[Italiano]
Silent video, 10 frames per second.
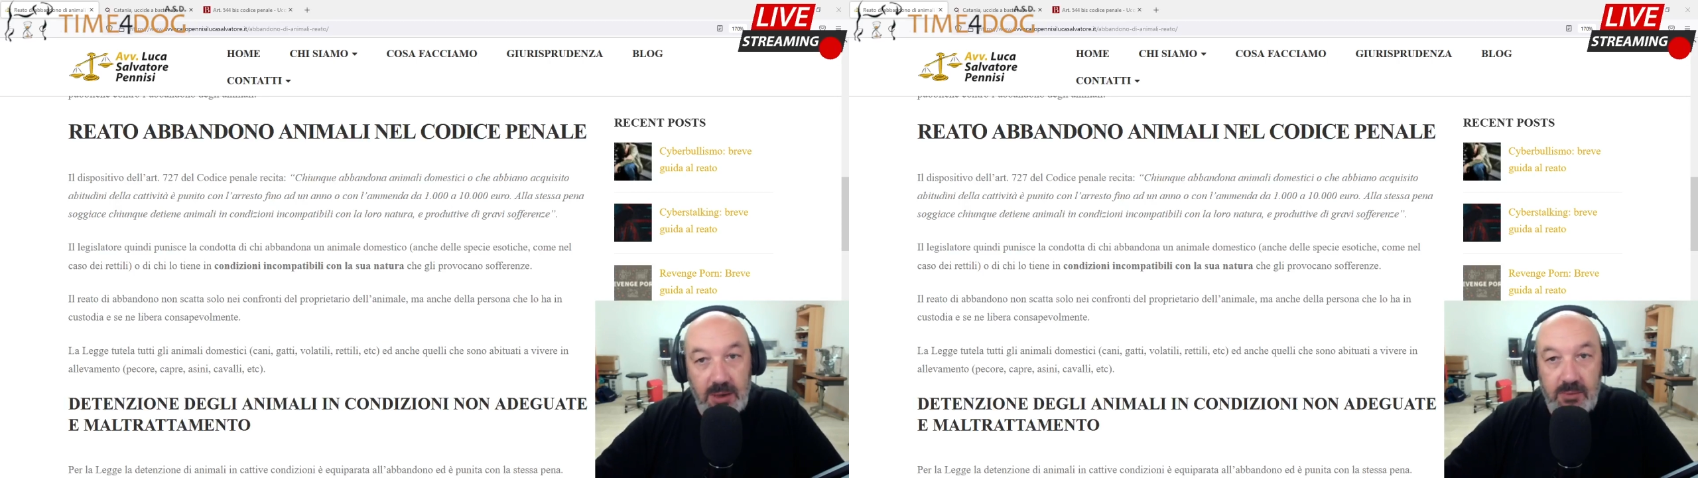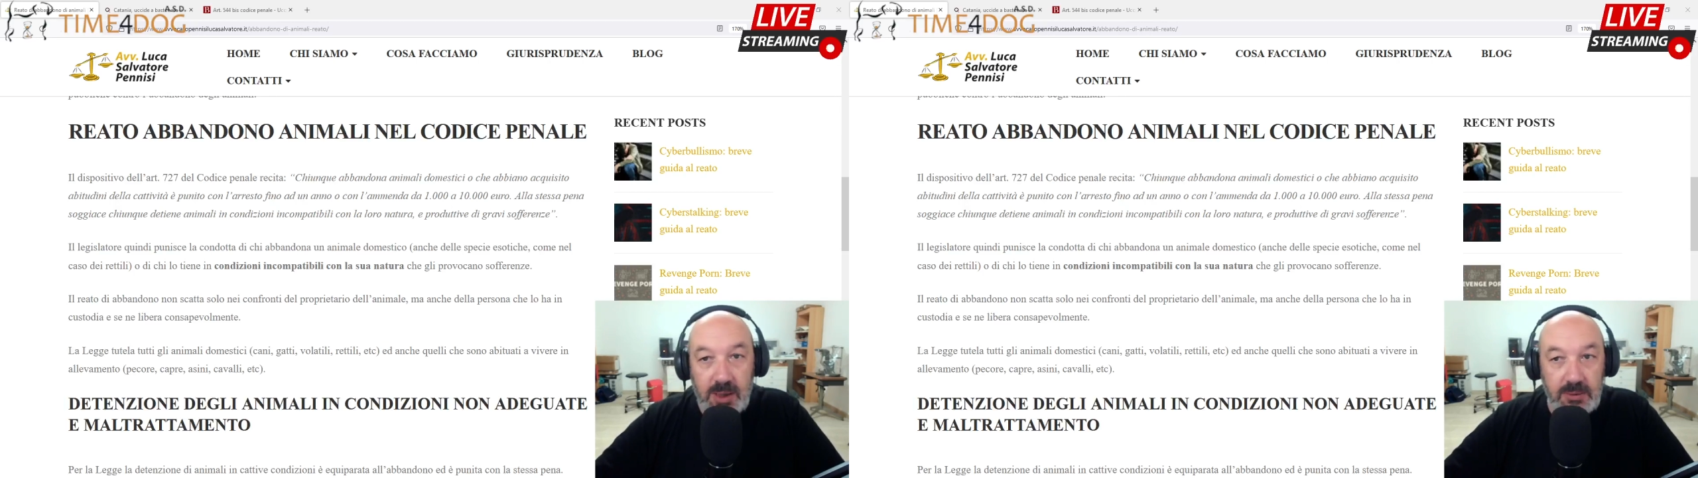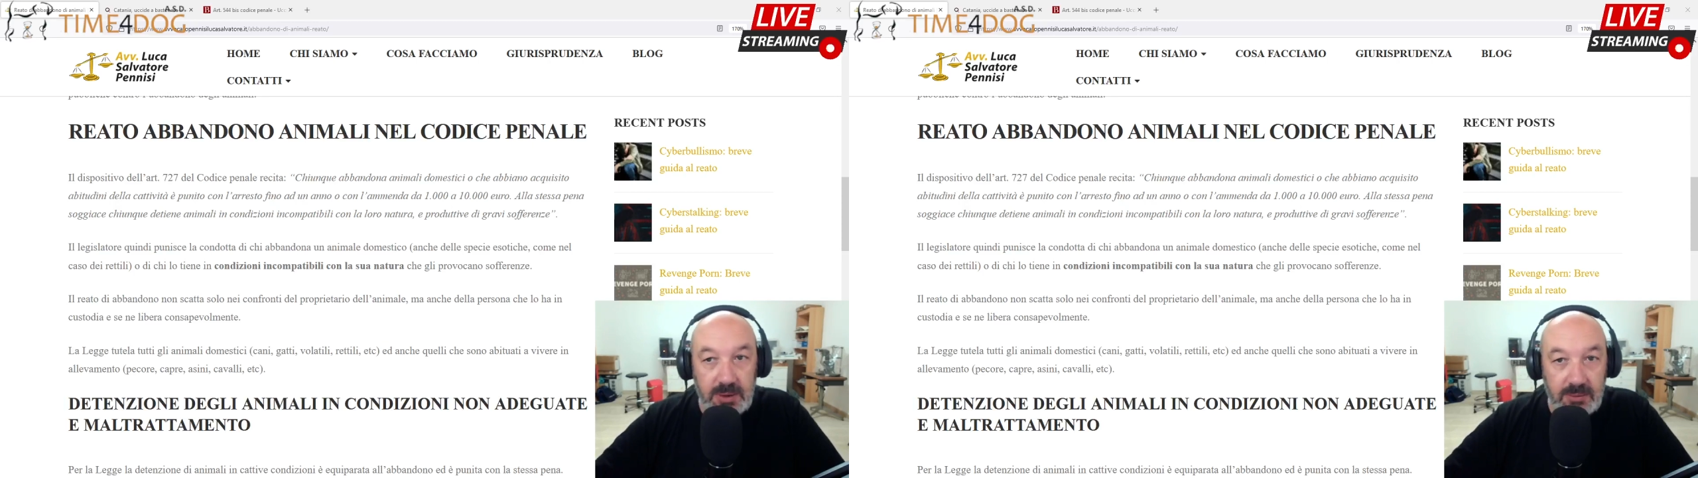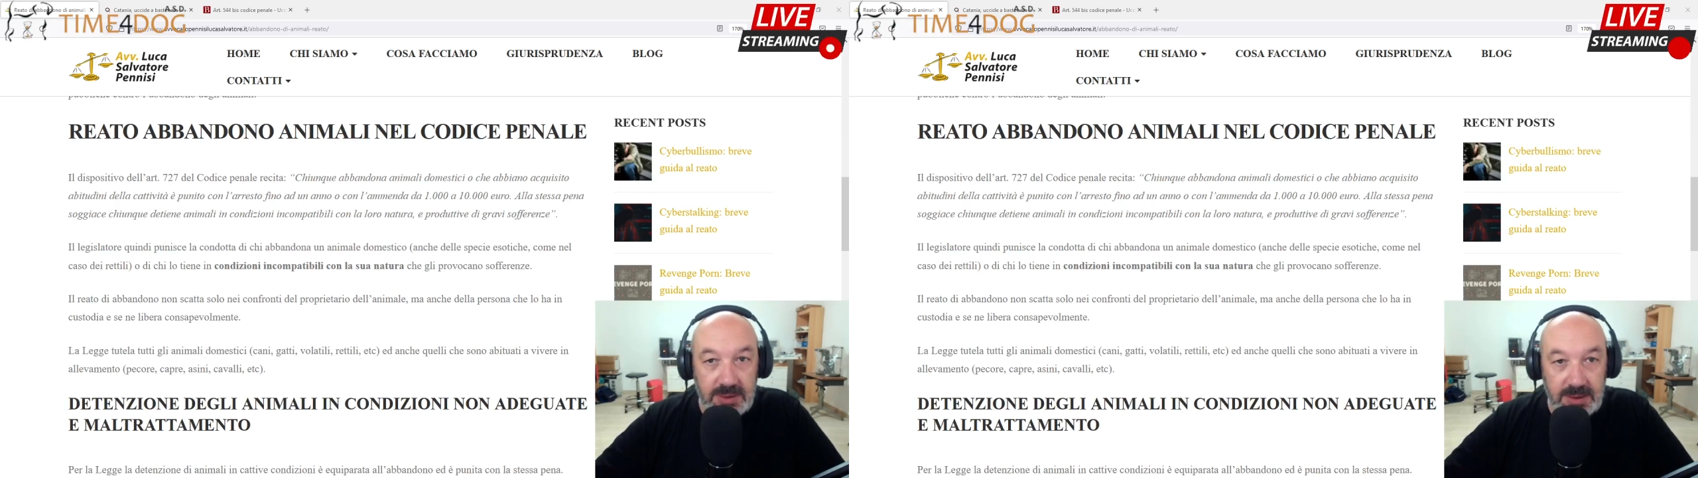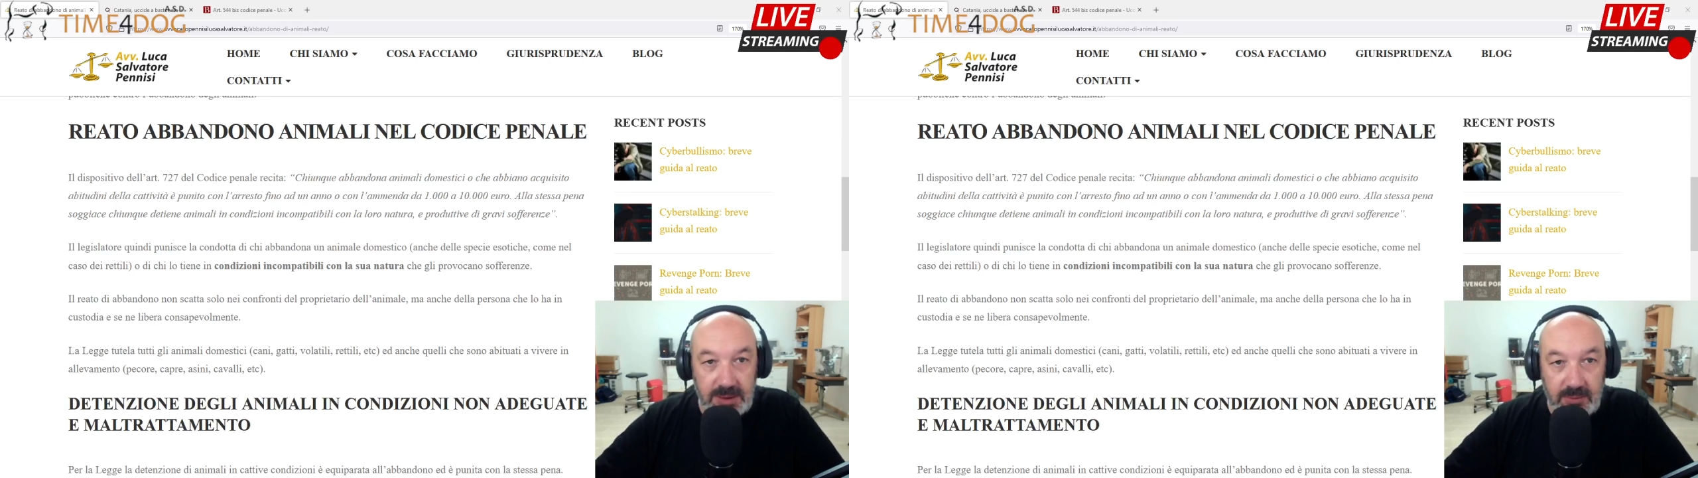cuore tutte
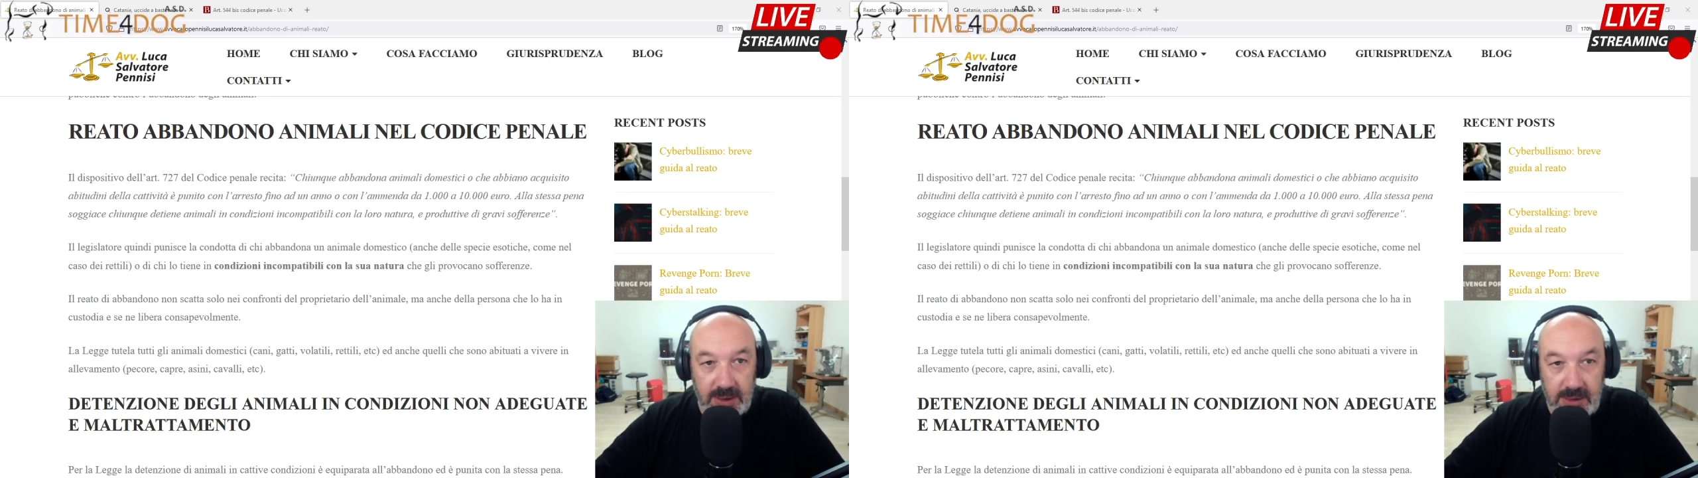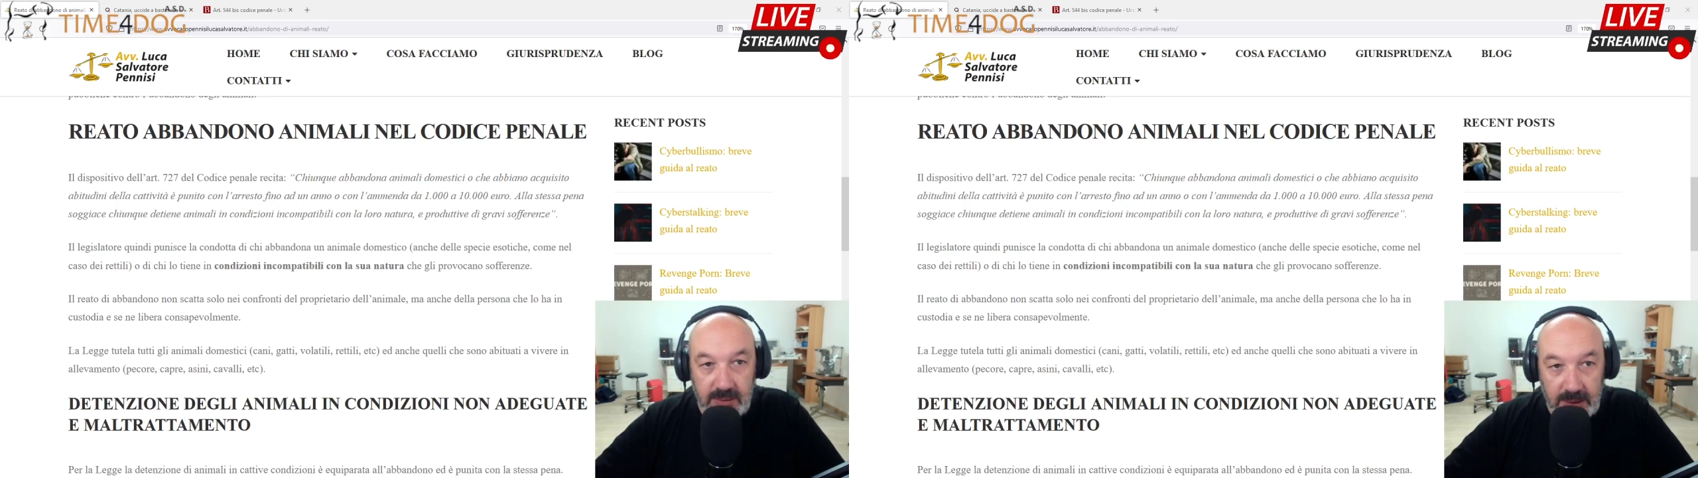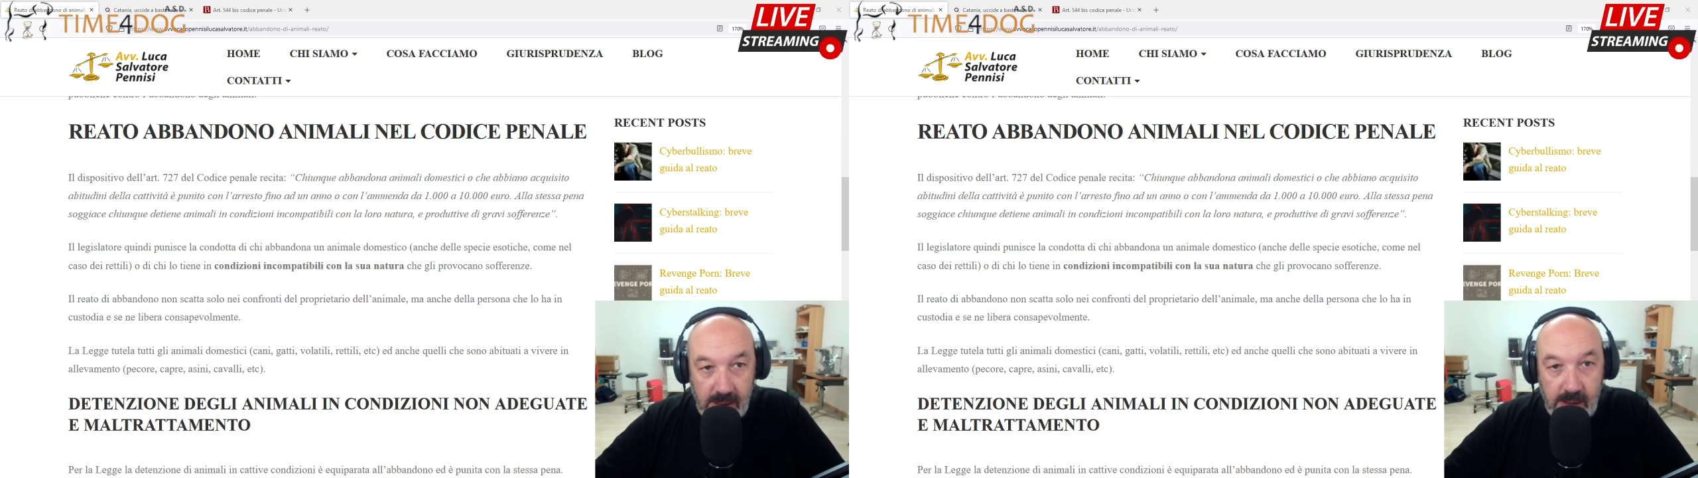queste situazioni.